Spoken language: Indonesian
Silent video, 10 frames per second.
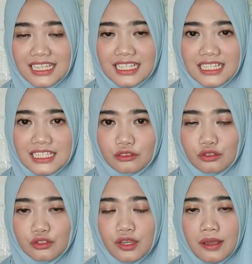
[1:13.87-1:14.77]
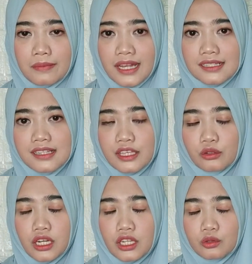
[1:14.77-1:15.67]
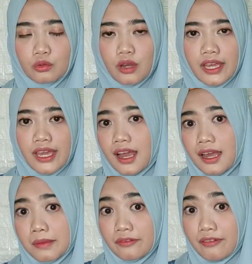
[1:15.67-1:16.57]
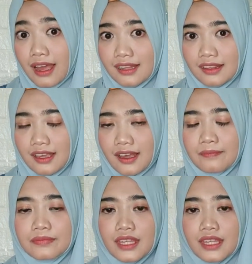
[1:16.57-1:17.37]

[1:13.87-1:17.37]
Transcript: uh, terus juga minyak zaitun ini tuh kayak akan manfaat ya